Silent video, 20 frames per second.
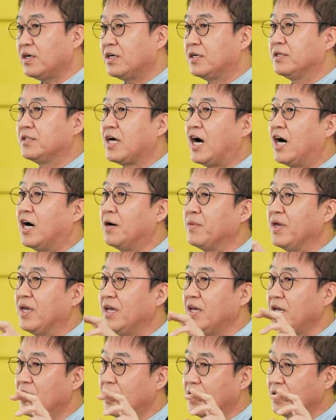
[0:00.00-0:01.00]
그
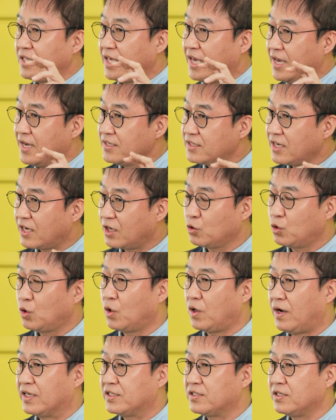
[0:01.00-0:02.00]
다음에 대행사로
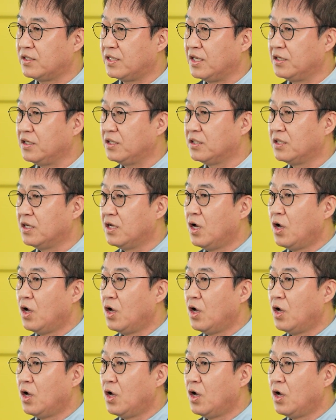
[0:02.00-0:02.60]
돌아왔을 때는